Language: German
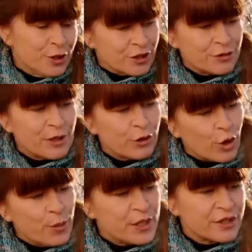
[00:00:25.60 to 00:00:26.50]
Deswegen
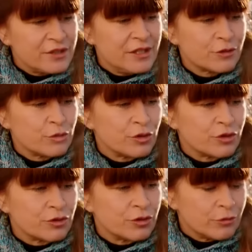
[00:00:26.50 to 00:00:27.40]
räume ich jetzt hier so
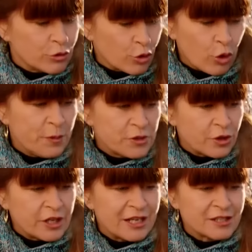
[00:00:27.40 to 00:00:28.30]
das grobe
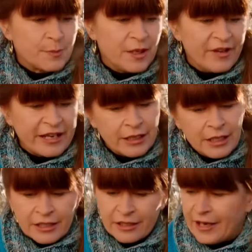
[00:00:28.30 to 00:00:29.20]
Zeug erstmal weg,
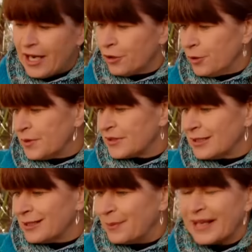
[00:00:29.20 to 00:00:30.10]
danach noch ein
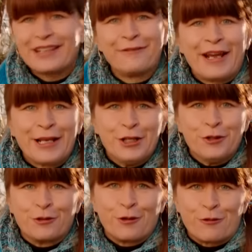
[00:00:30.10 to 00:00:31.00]
bisschen die Blätter weg
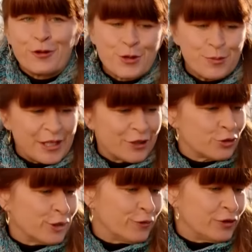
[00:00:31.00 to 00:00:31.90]
und dann freue ich mich jetzt
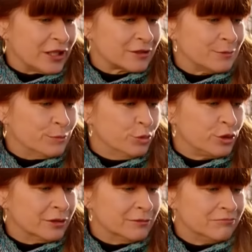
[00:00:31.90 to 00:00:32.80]
schon auf die ersten
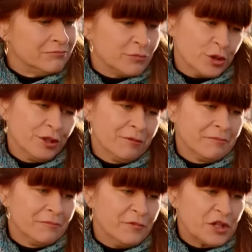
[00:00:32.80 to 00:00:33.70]
Blüten.
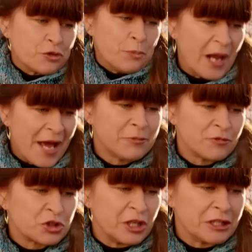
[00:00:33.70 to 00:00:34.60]
Wenn es so bleibt,
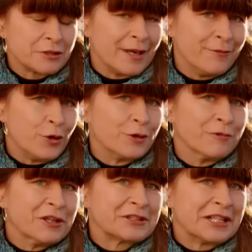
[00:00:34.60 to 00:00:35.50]
wahrscheinlich zwei Wochen,
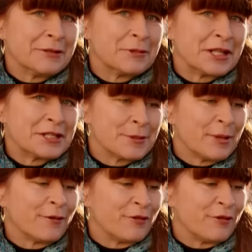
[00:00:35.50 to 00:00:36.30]
weil das geht nämlich dann ziemlich